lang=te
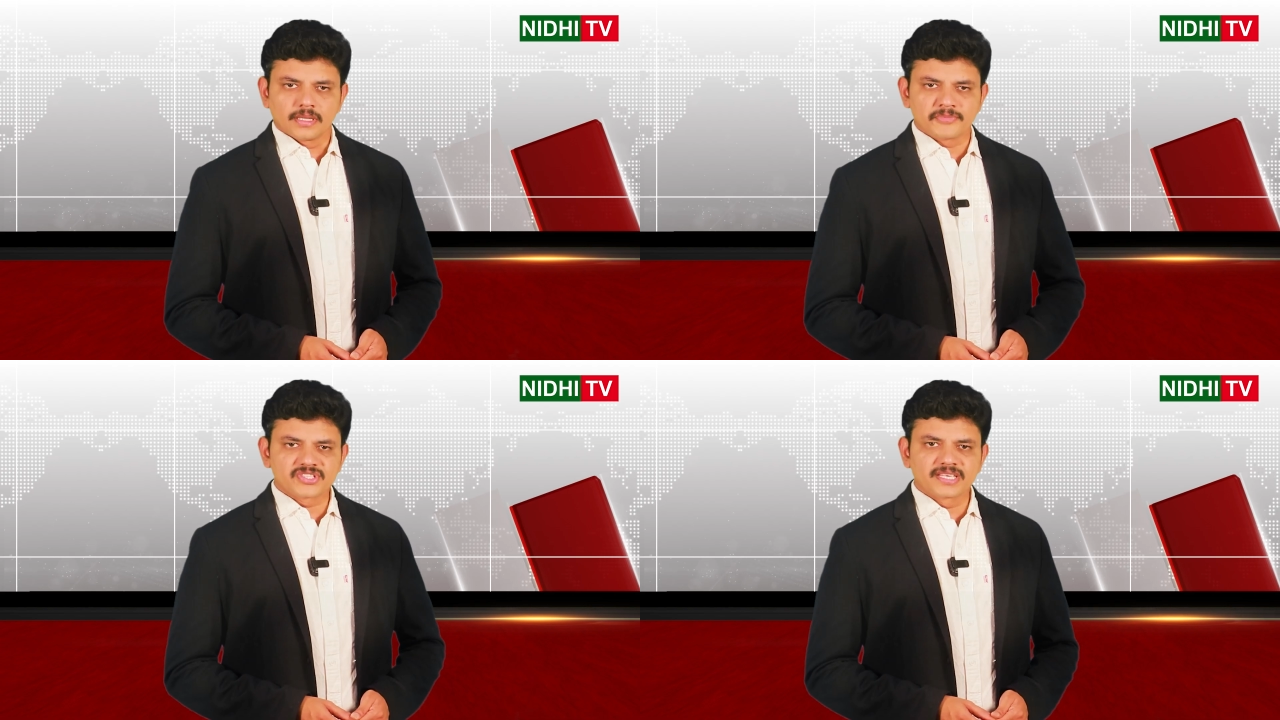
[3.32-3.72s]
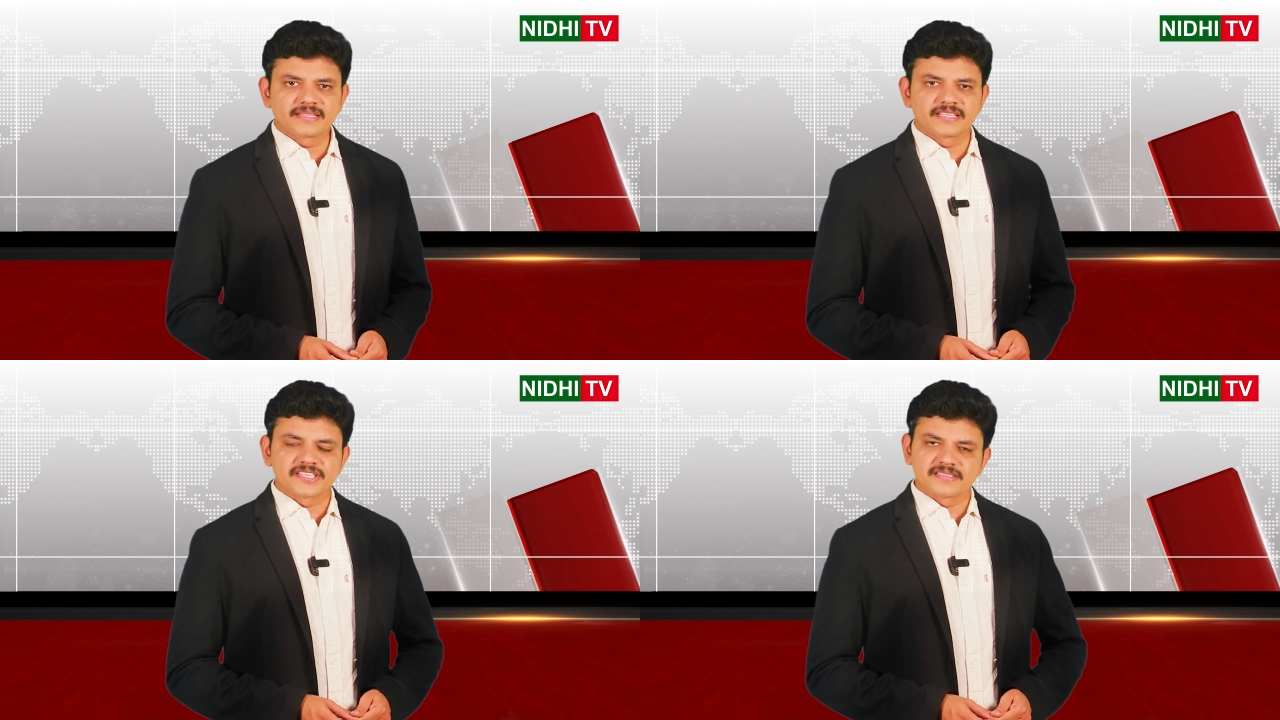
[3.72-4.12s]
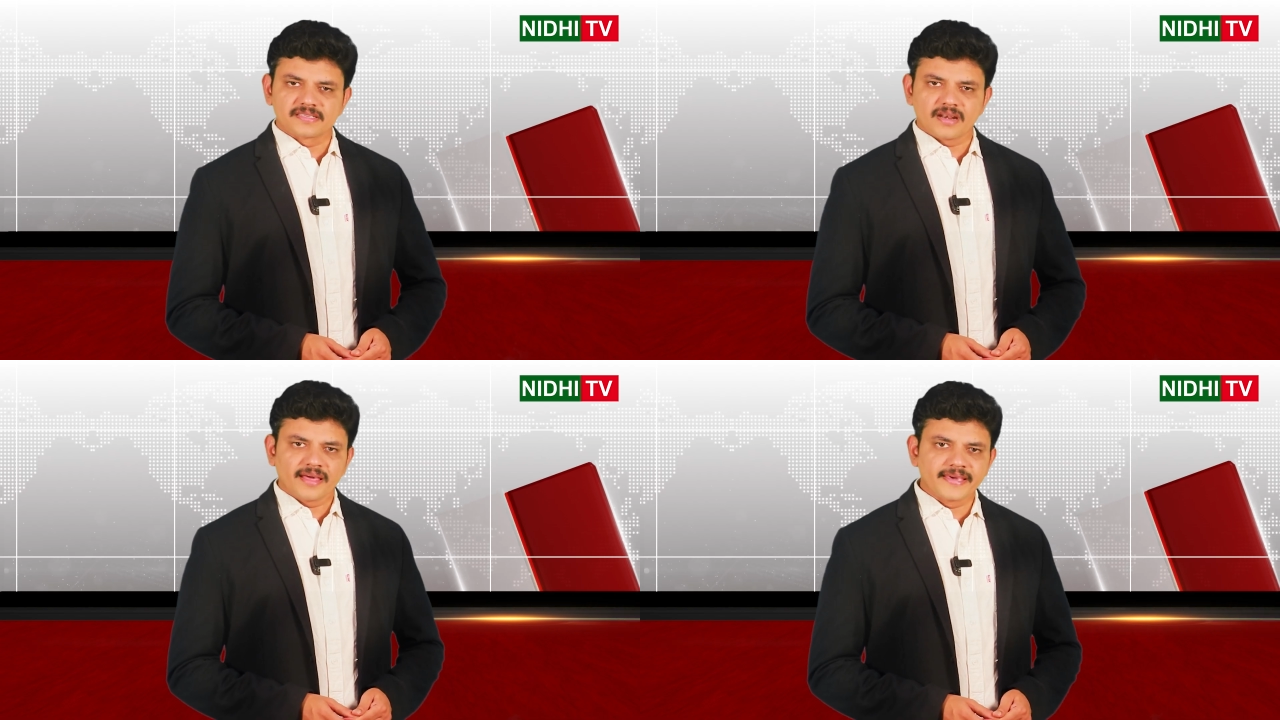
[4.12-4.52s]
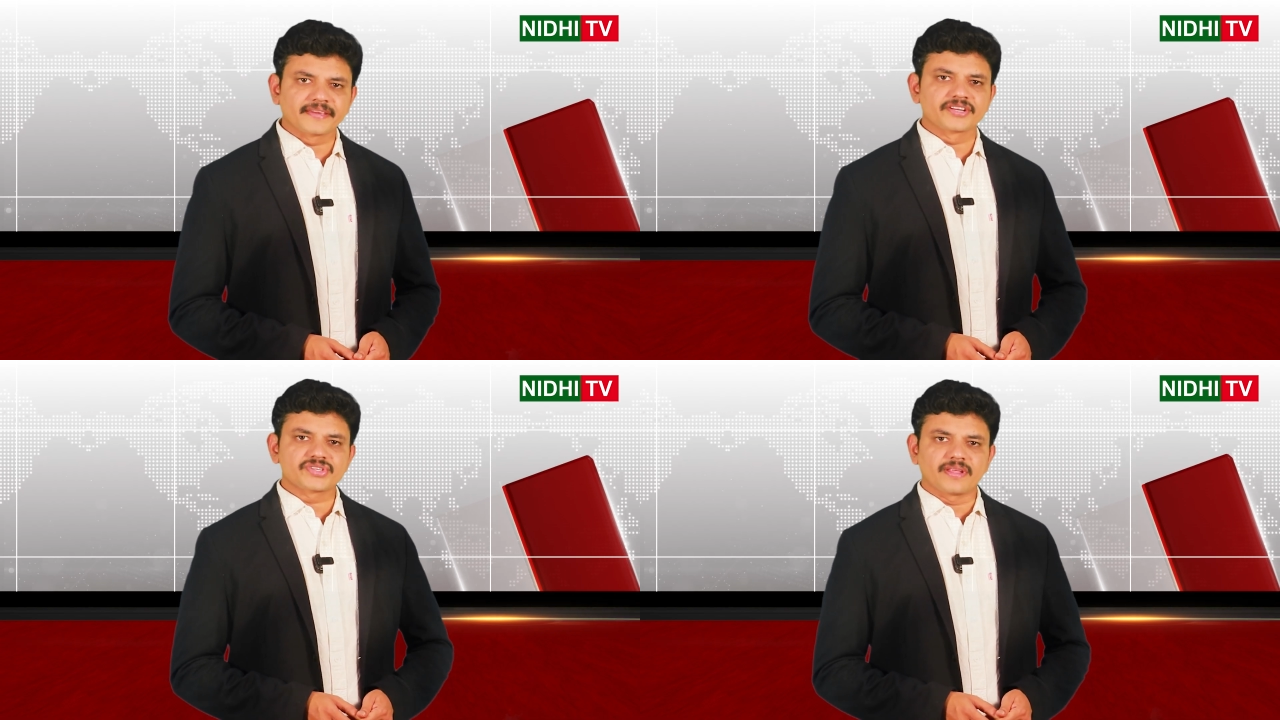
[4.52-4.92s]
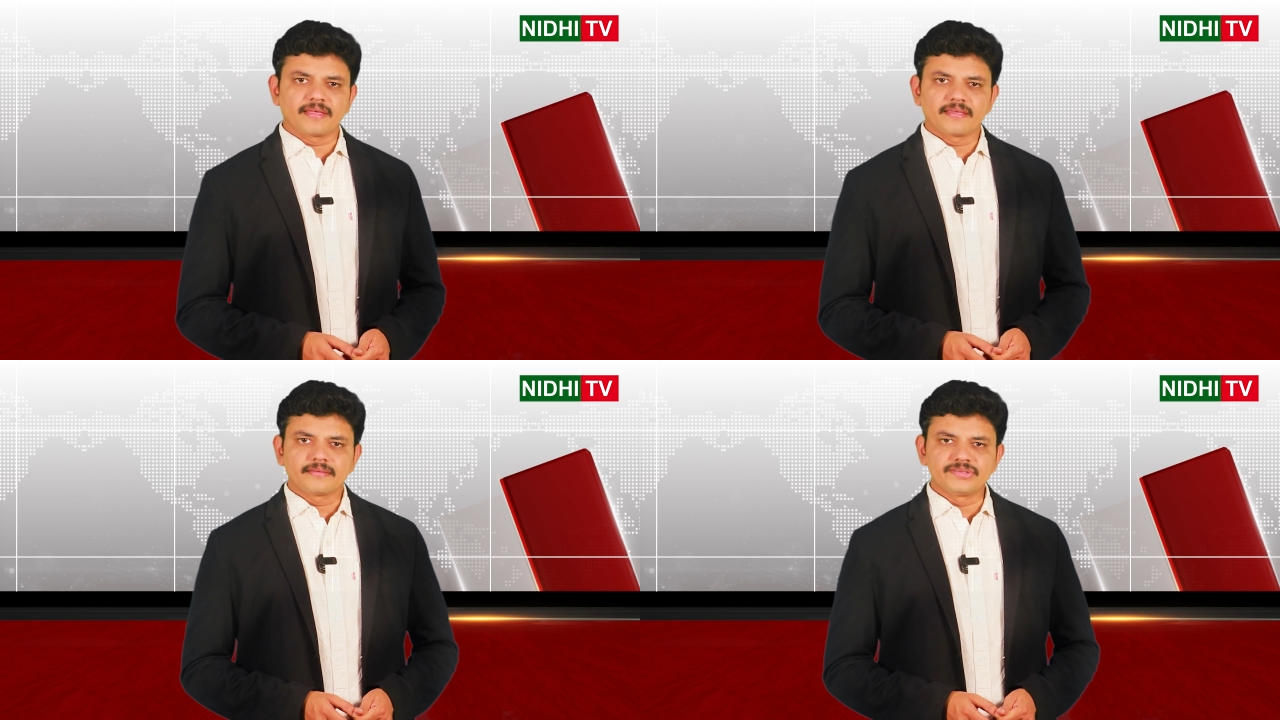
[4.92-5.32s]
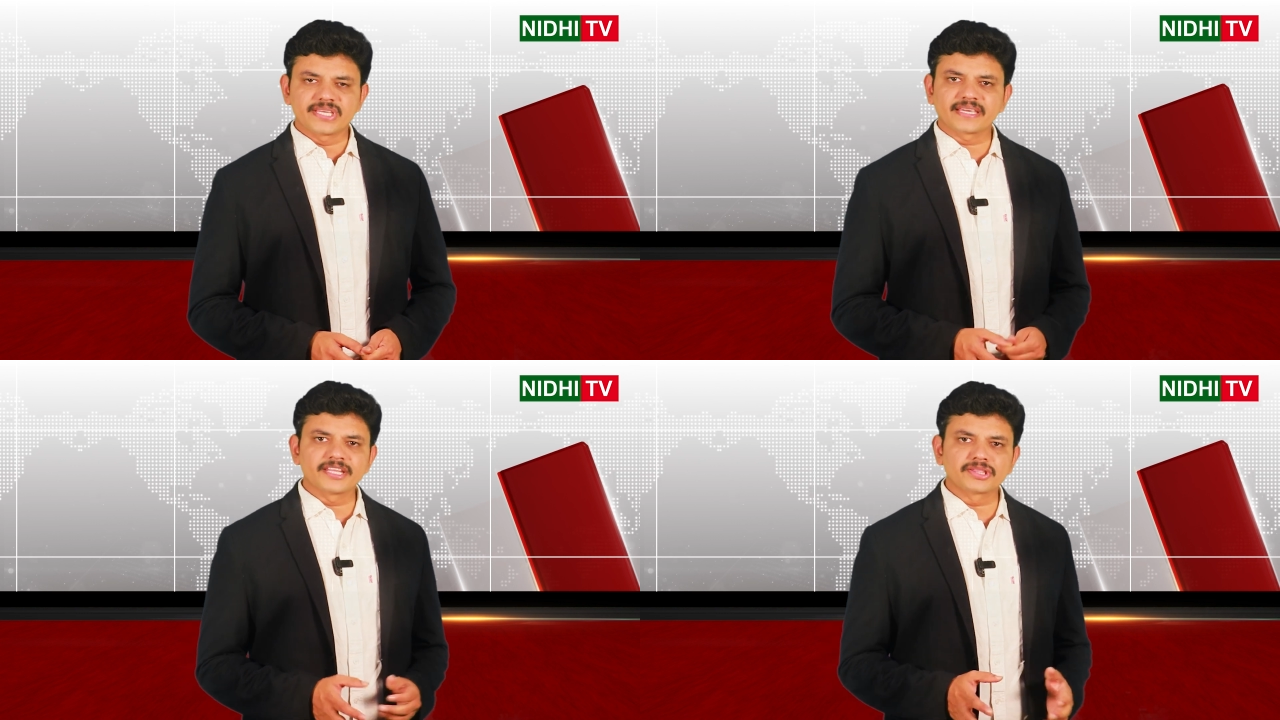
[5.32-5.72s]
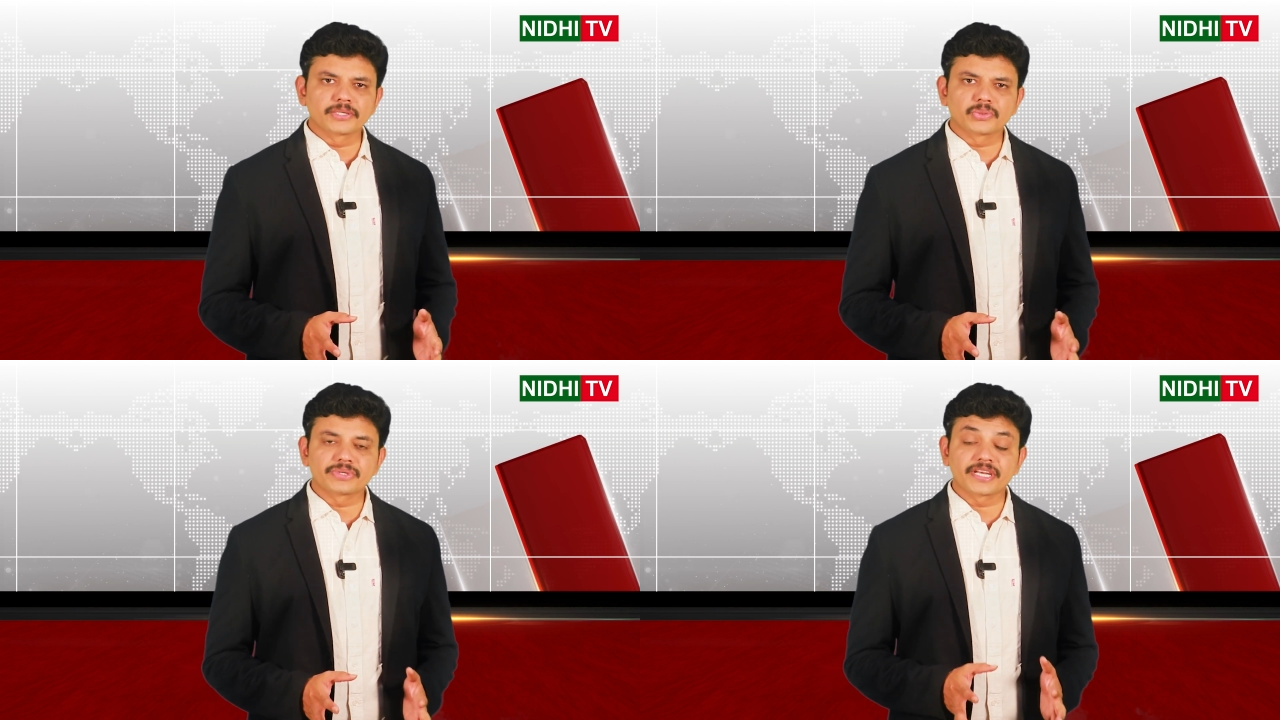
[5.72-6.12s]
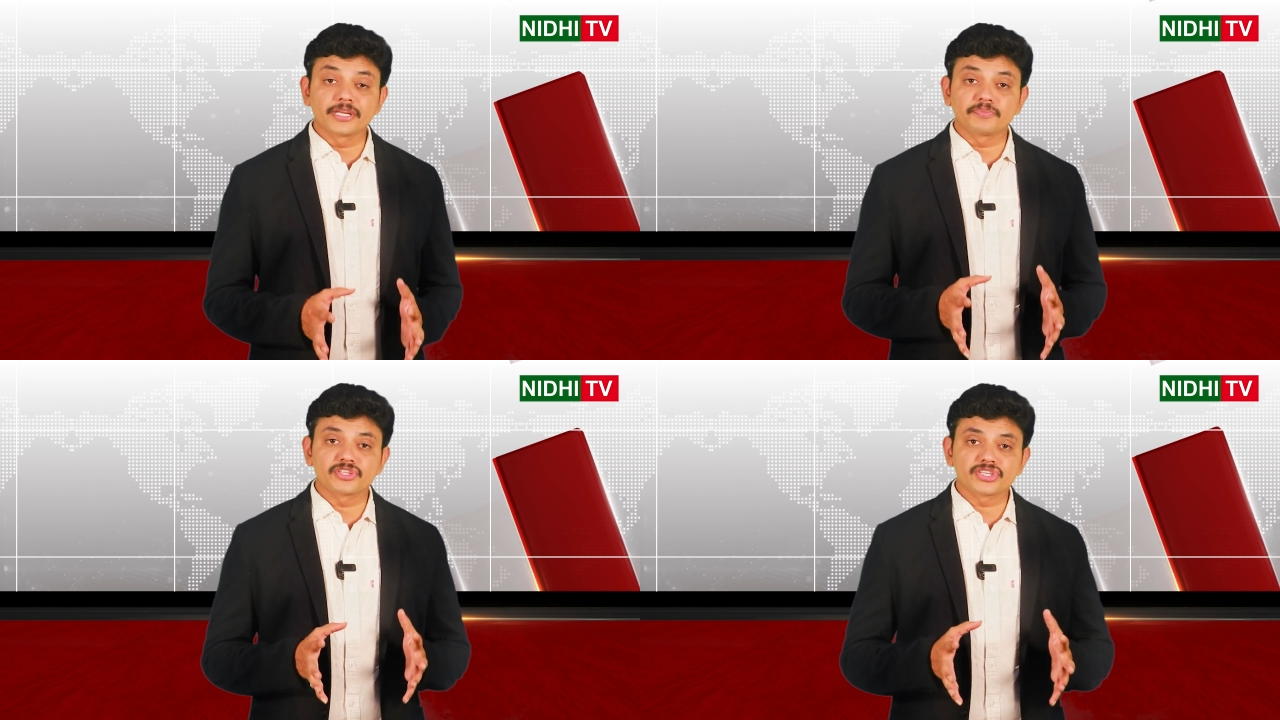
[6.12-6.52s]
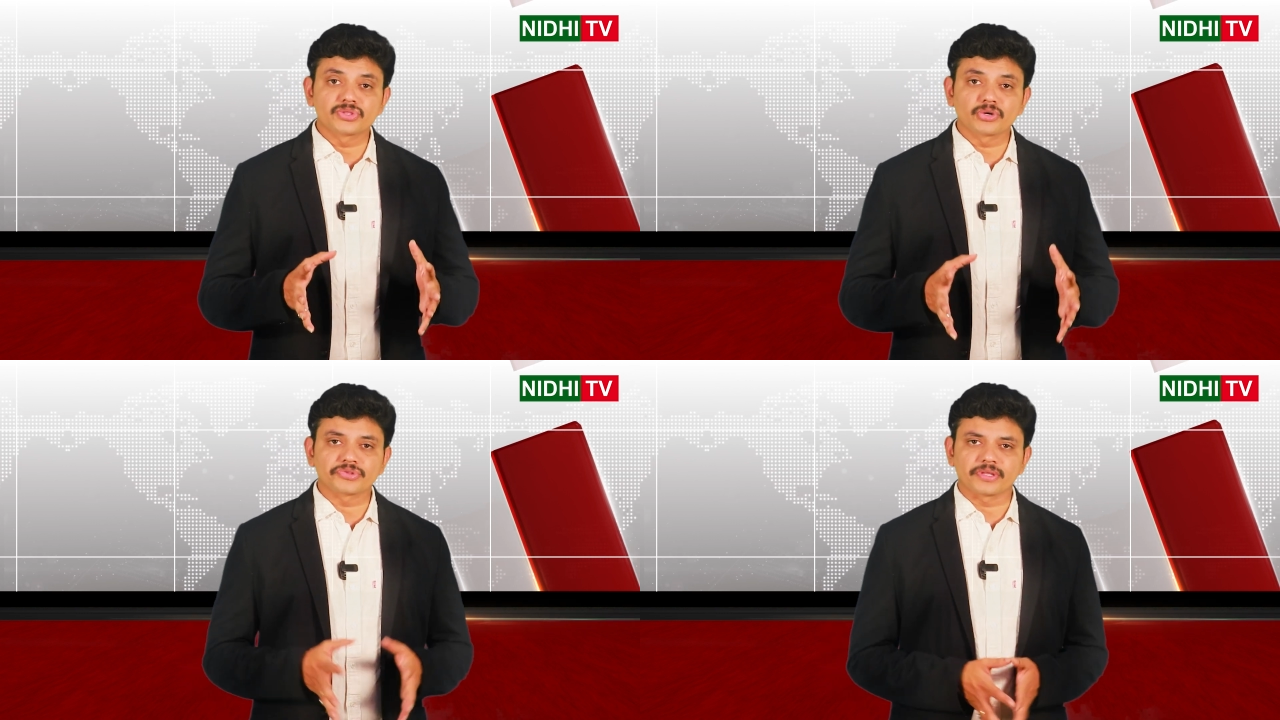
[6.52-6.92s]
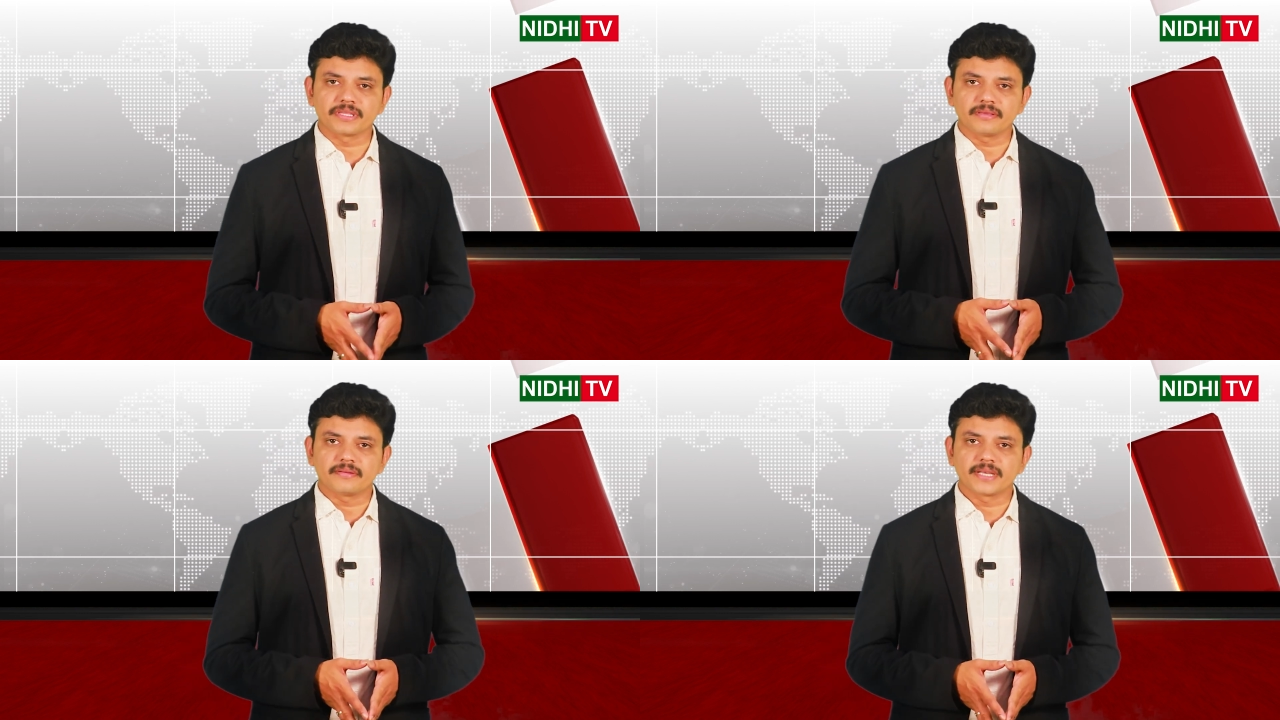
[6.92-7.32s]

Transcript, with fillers: నమస్తే దిస్ ఇస్ రాధాకృష్ణ జగన్ ఇతులకు టీడీపీ చిత్తవుతోంది